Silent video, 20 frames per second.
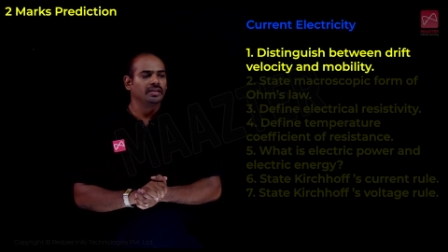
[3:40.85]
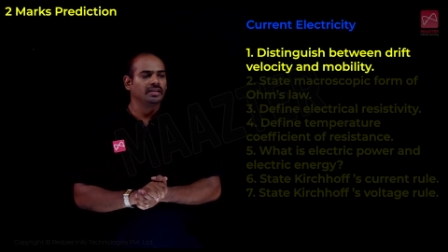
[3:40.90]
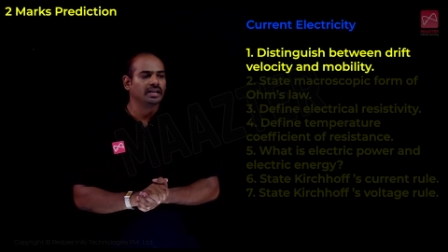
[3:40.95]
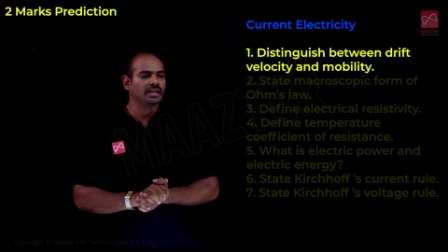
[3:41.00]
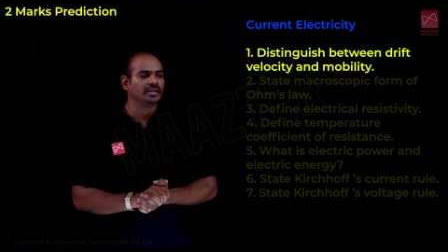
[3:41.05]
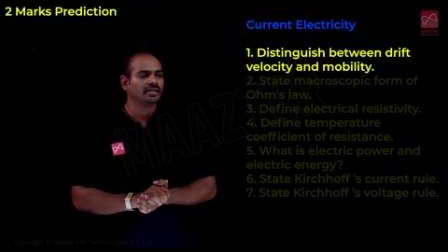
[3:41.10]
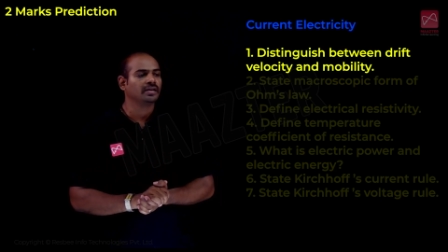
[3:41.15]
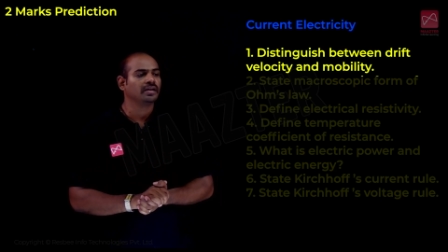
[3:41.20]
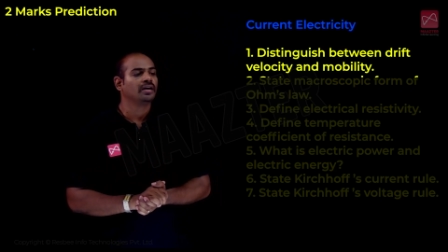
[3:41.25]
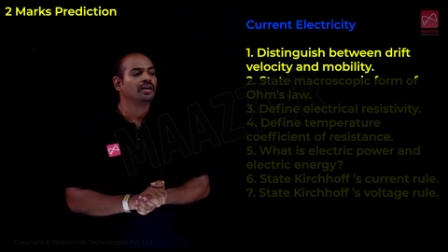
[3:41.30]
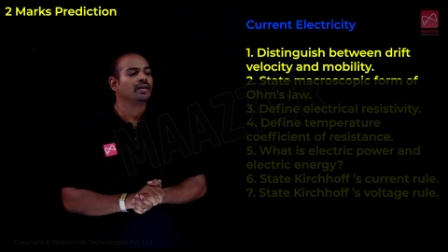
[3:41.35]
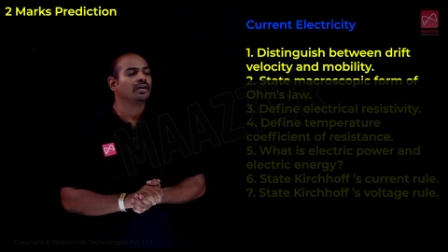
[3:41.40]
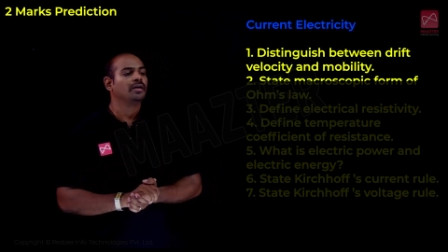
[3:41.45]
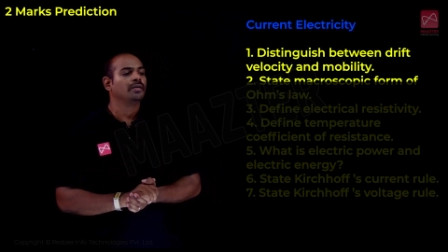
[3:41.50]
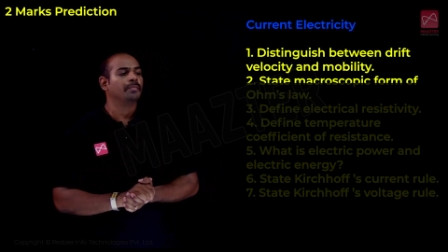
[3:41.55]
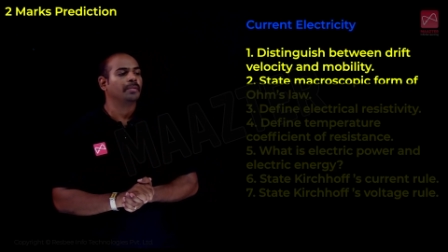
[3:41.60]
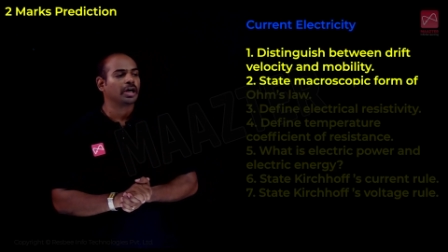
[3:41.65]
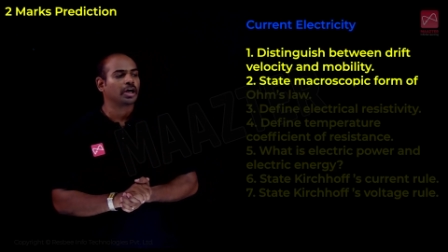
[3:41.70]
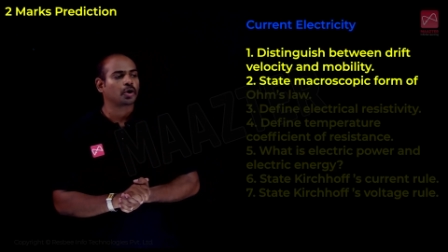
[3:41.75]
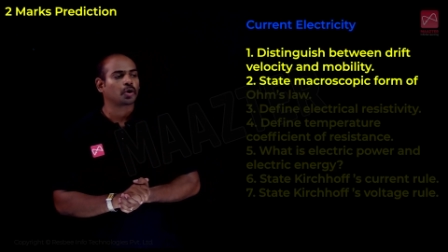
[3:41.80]
தென்
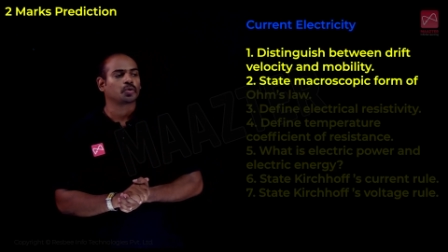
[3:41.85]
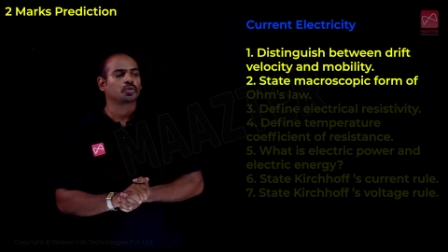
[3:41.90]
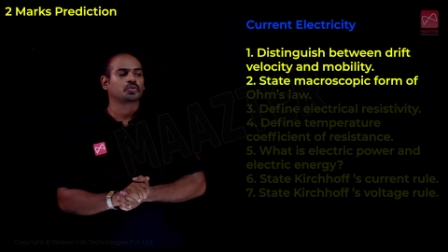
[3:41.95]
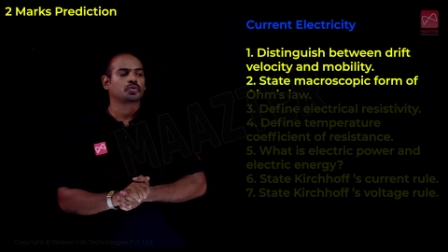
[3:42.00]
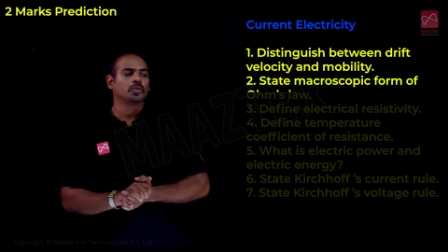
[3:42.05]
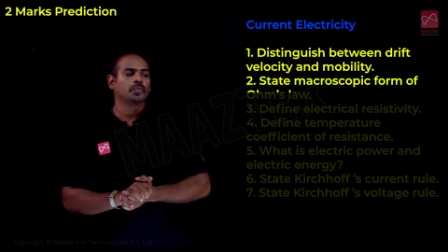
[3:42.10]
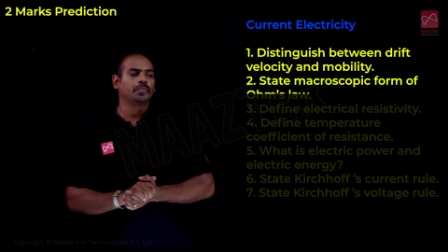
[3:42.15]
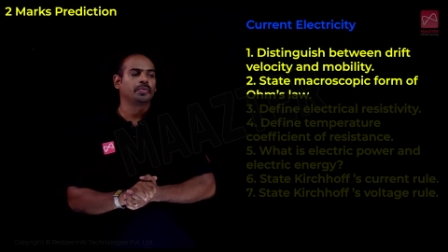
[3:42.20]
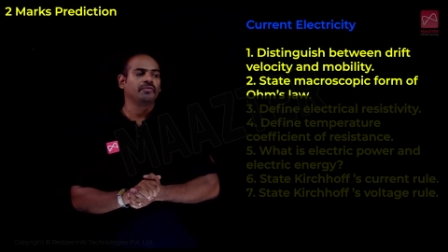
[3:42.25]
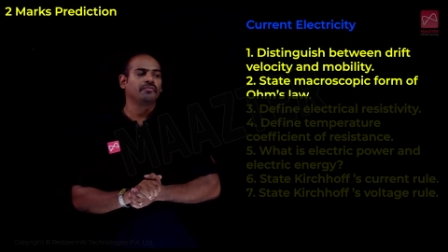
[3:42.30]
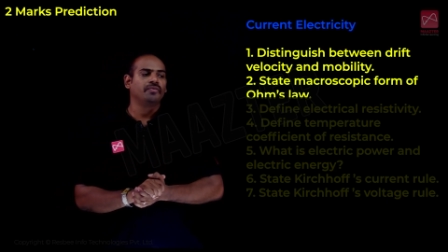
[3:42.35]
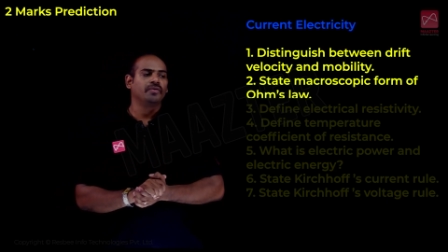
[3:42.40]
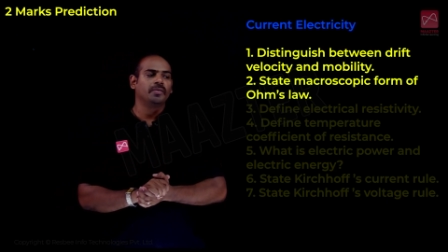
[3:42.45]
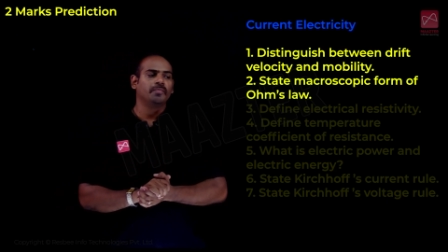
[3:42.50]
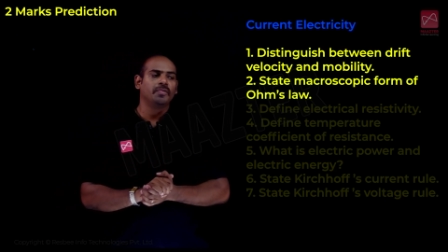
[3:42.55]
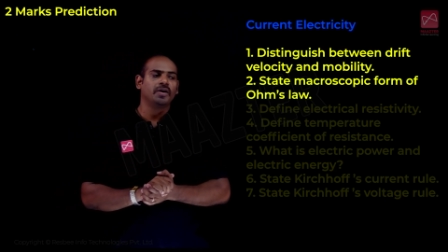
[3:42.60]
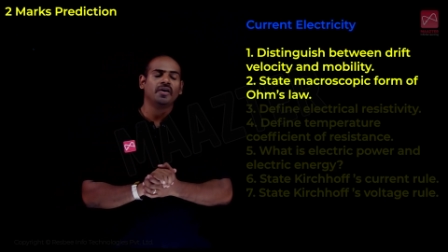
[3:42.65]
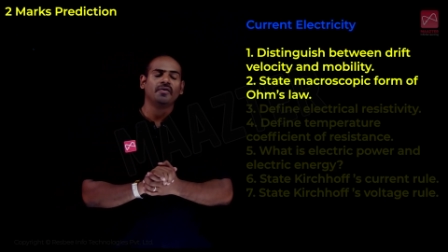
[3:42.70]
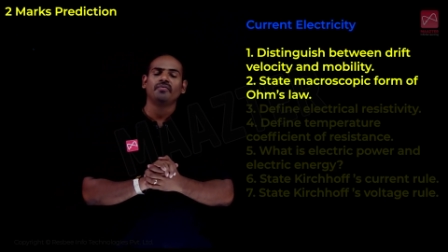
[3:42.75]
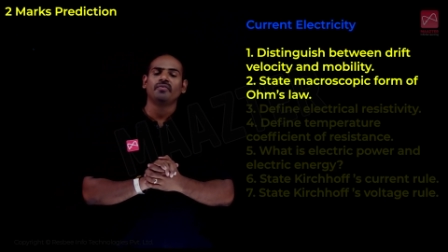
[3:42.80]
மேக்ரோஸ்கோபிக்
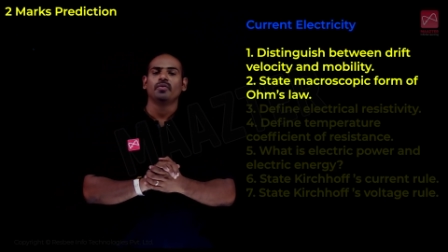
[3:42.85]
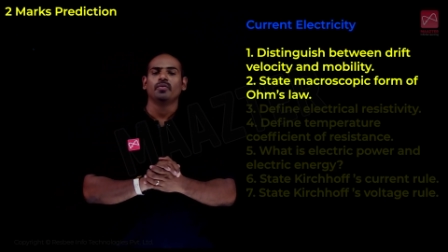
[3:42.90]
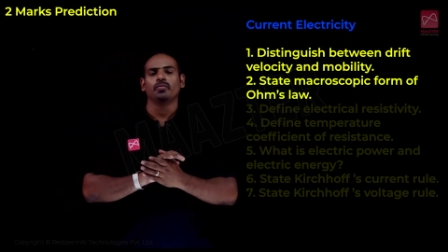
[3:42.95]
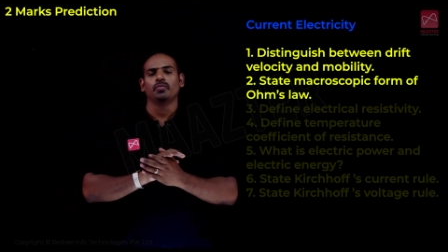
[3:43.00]
ஃபார்ம் ஆஃப்